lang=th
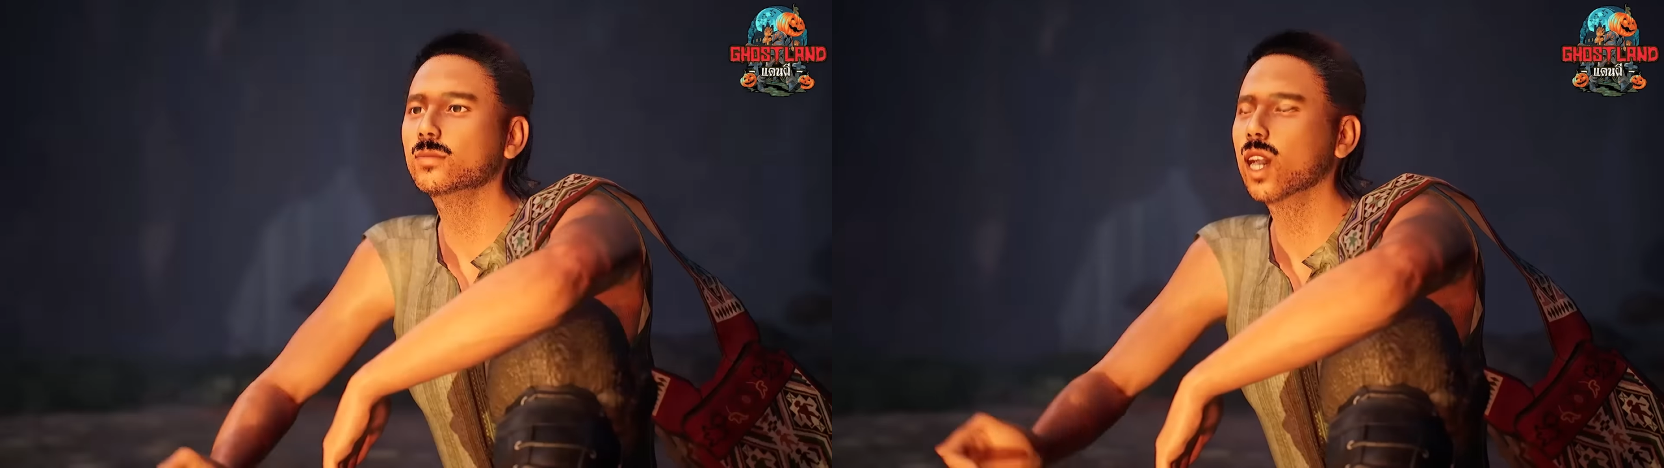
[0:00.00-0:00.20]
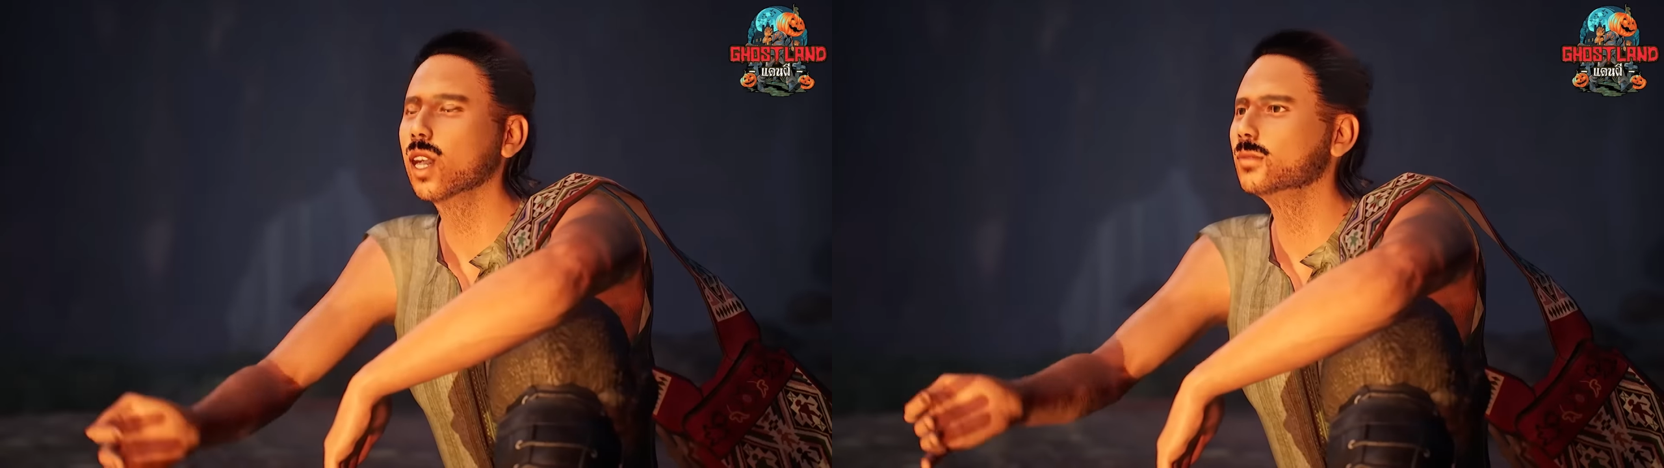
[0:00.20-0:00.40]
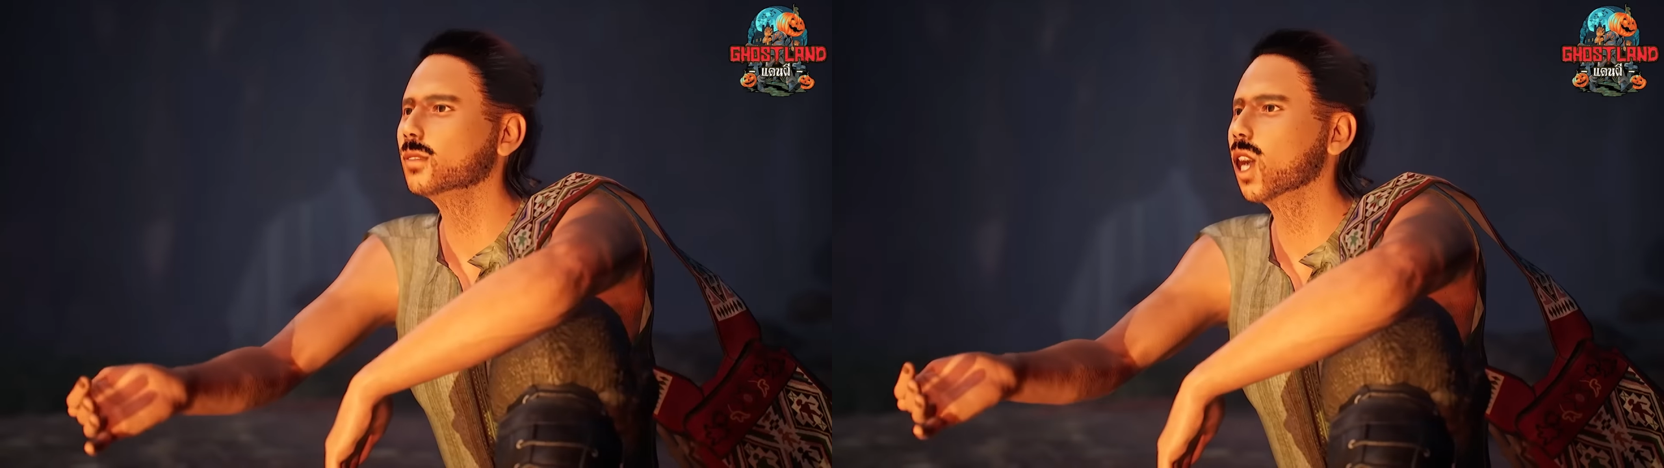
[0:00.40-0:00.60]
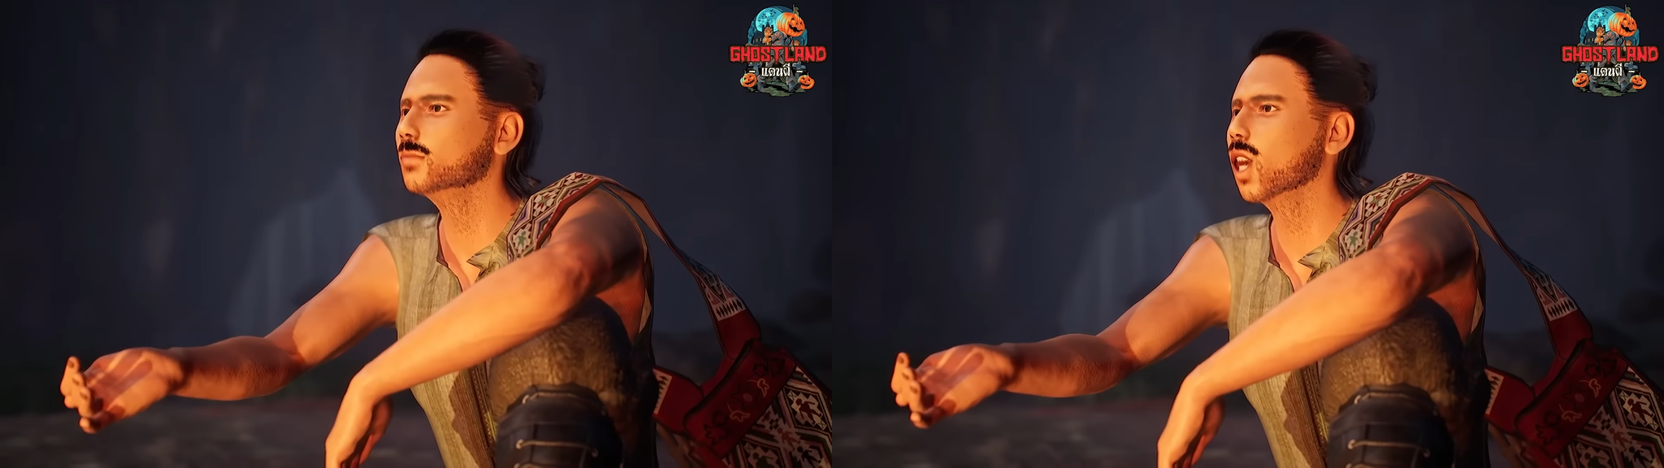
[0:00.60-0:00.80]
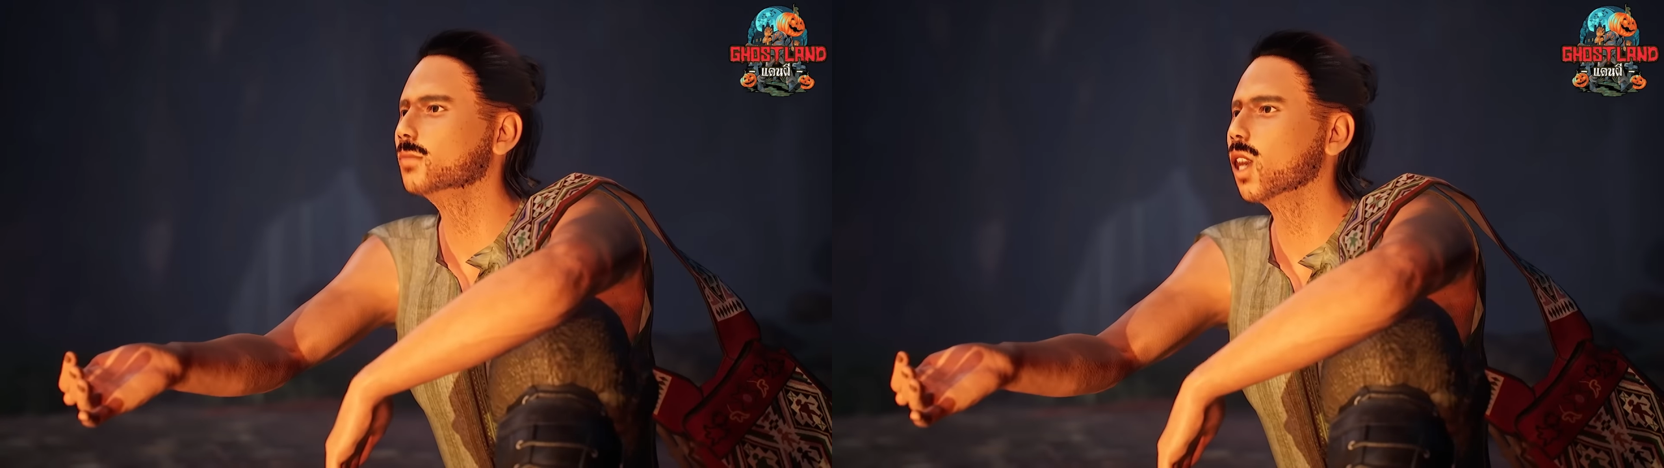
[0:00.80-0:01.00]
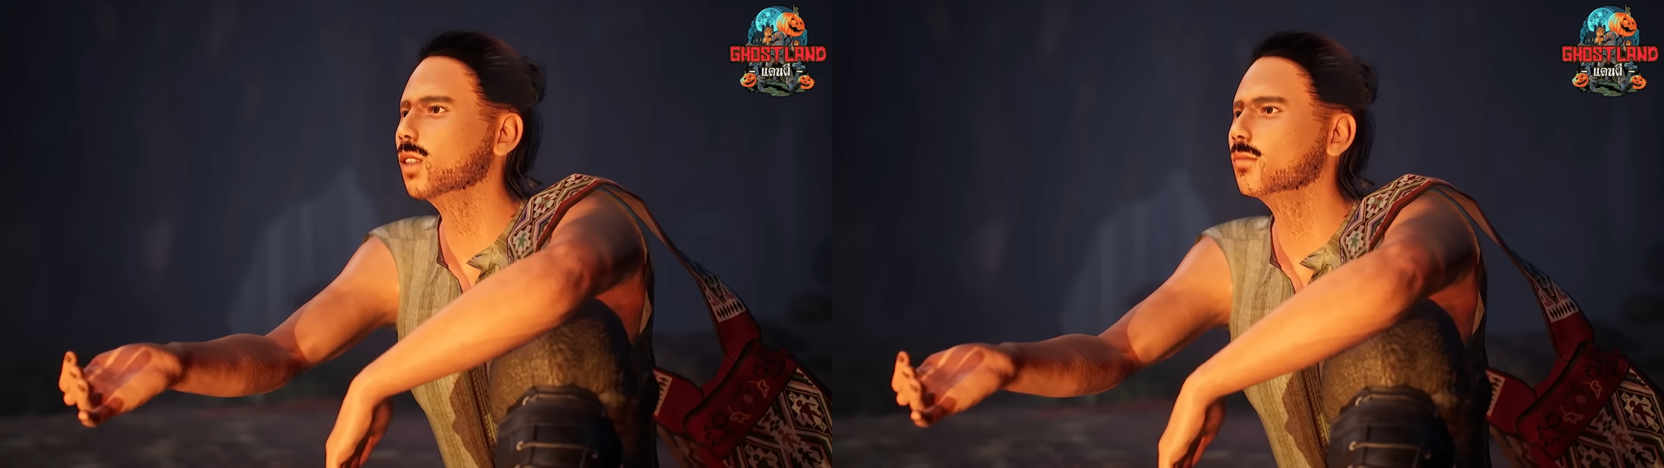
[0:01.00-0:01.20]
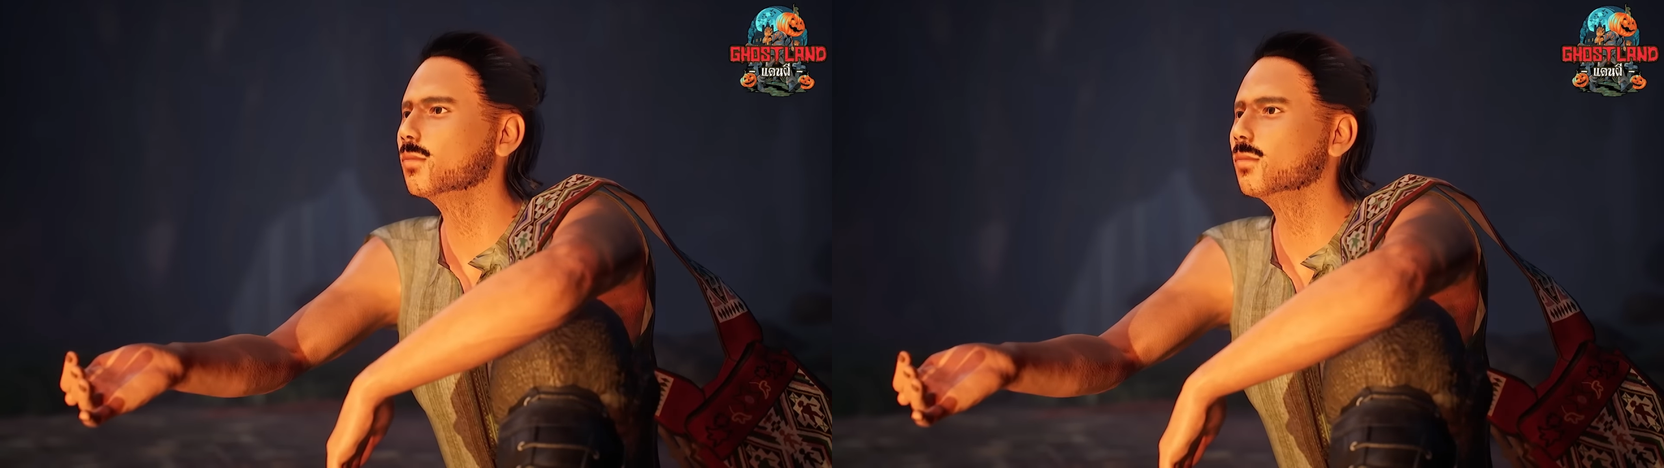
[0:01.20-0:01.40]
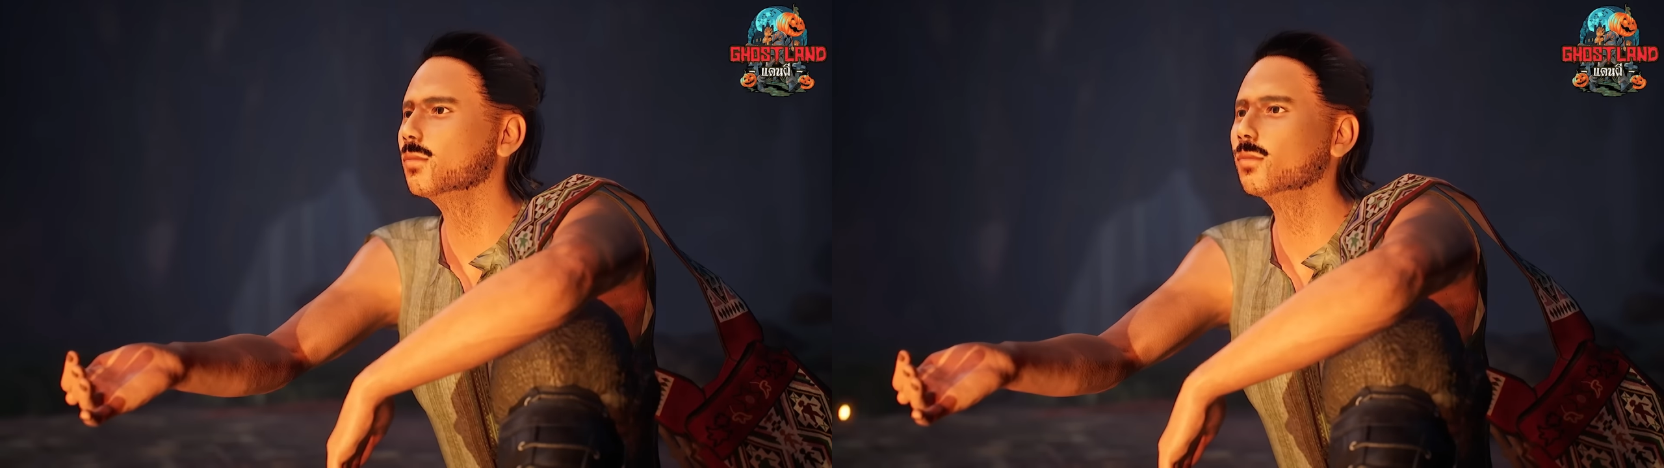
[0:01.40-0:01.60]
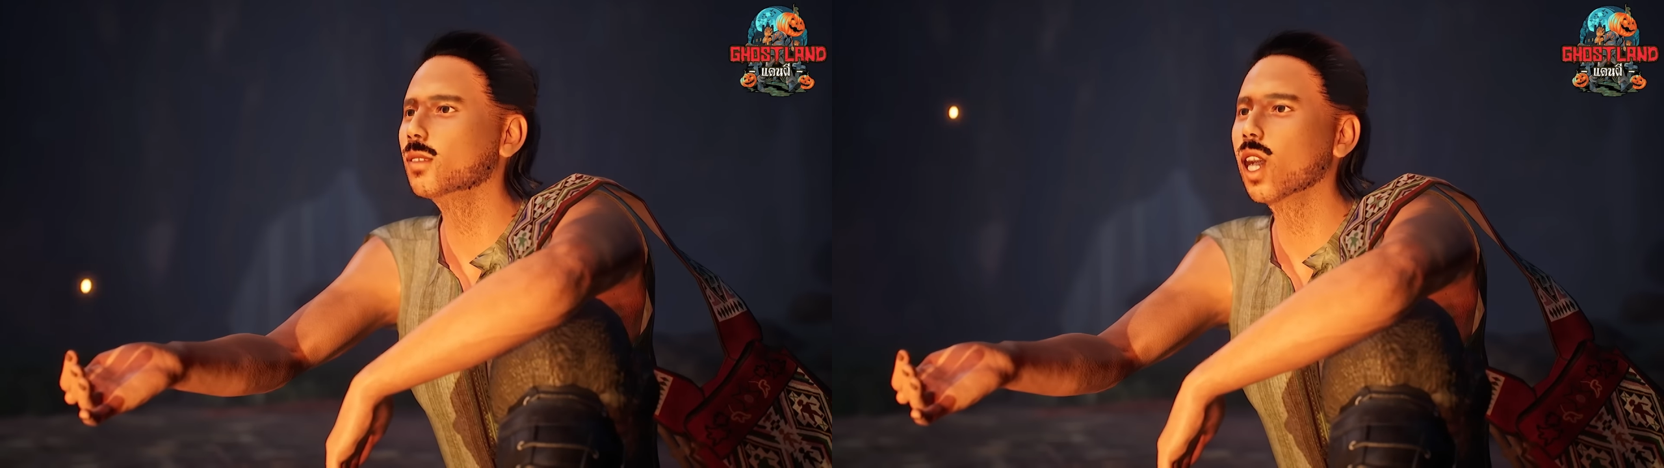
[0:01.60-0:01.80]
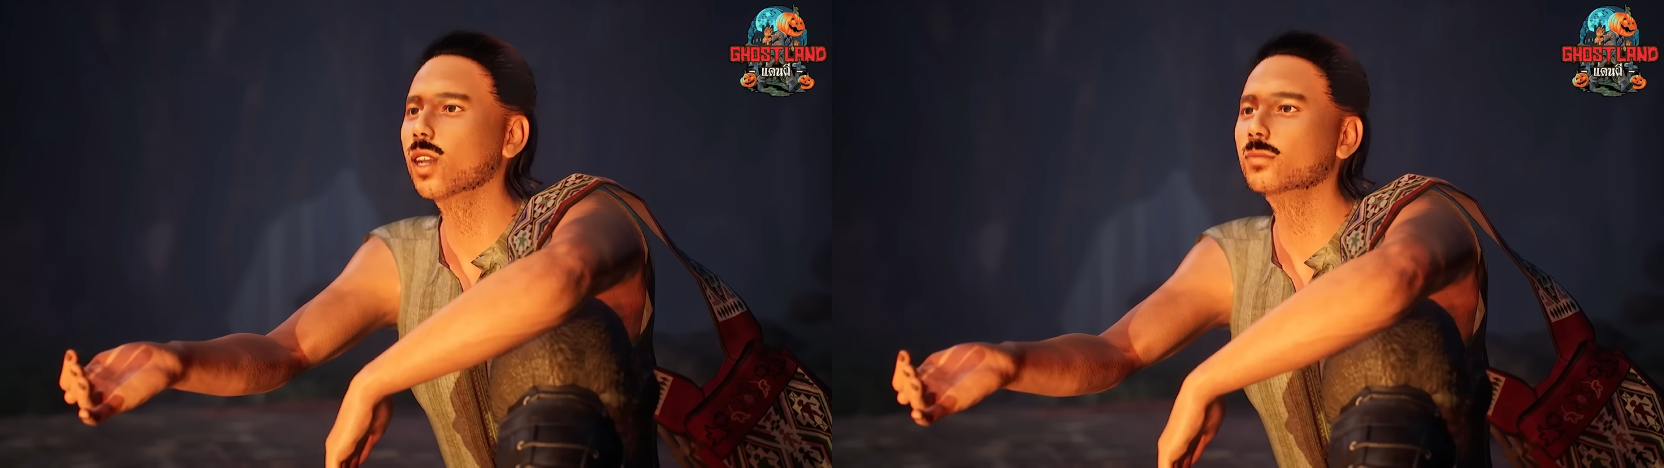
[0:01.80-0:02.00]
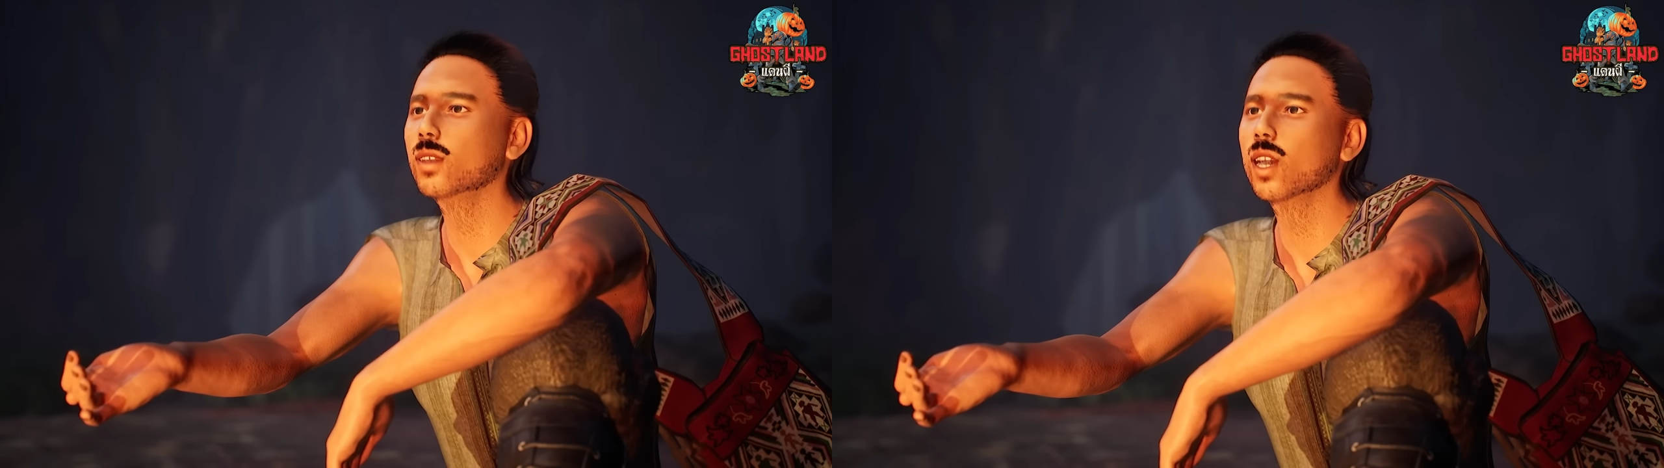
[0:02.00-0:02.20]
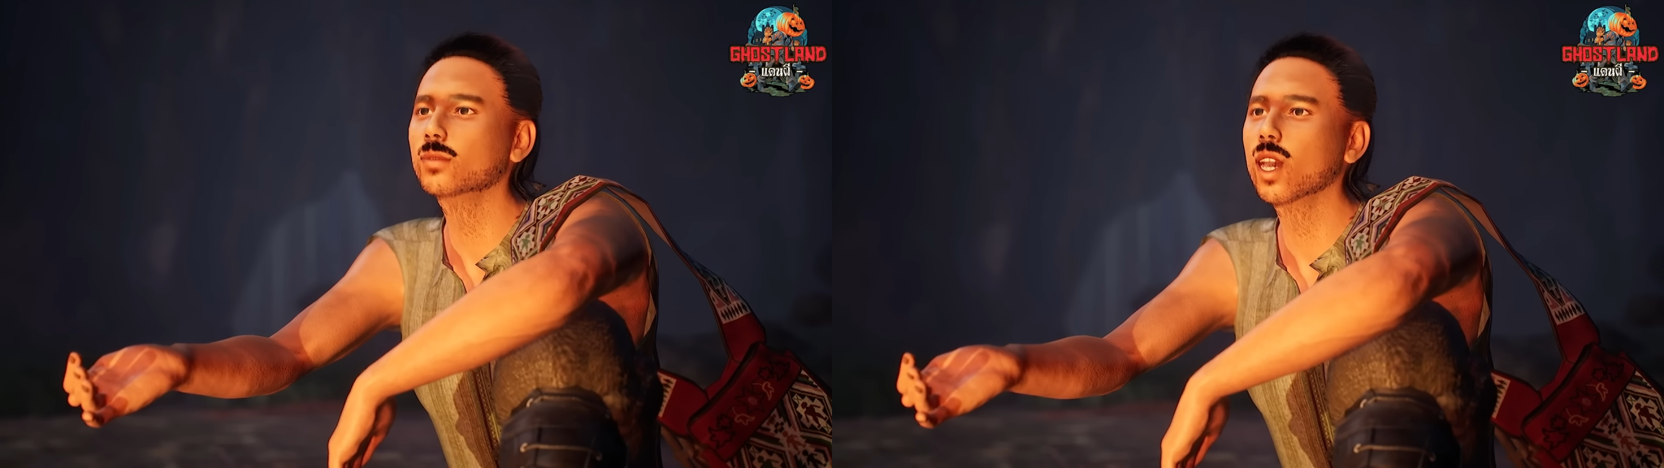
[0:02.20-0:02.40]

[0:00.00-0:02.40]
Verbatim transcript: ก็ใช่นะสิผู้หญิงที่ไหน